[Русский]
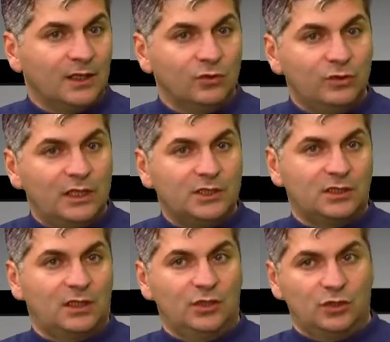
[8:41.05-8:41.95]
Но я
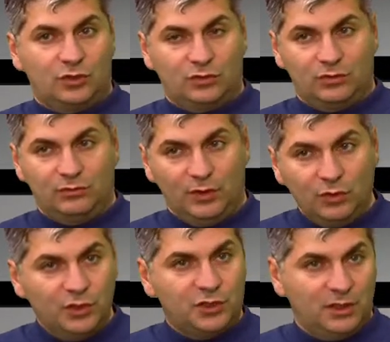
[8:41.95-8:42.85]
считаю, что, мое
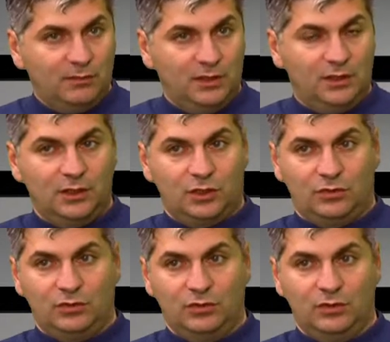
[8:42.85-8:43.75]
личное мнение,
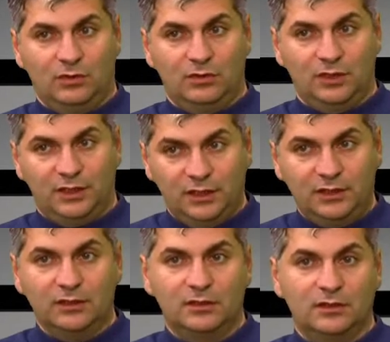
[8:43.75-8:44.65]
что
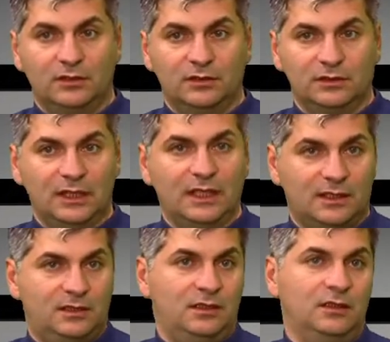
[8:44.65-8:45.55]
хидинг для
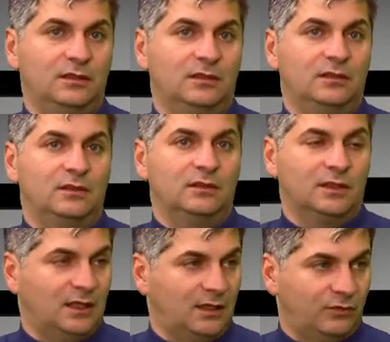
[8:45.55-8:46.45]
России,
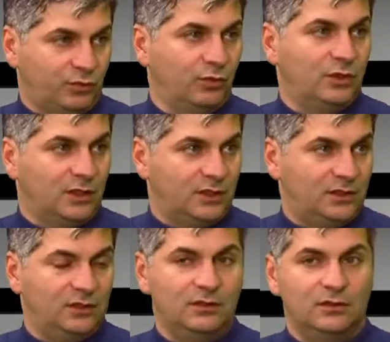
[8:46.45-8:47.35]
для футбольной
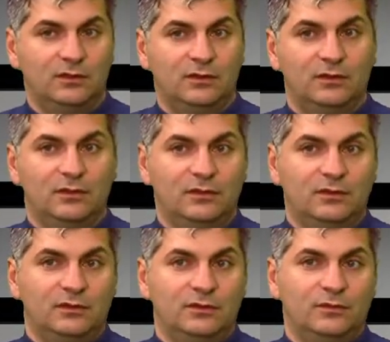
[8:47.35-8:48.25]
России,
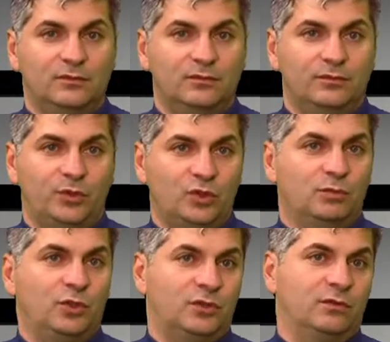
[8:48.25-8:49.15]
принес
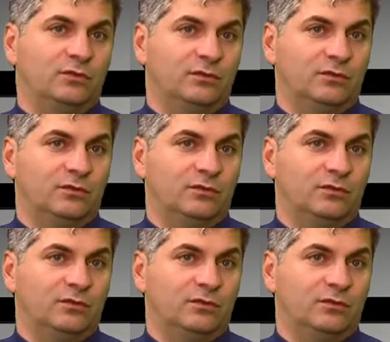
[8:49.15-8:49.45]
больше